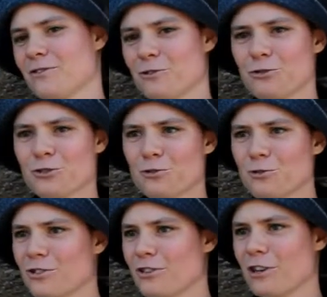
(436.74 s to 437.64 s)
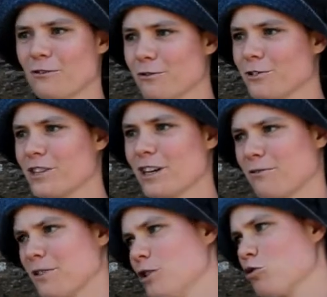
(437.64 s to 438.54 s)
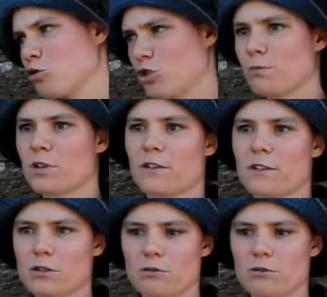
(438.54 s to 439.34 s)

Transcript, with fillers: com os estudos e com a evolução e outro tipo de cavalos,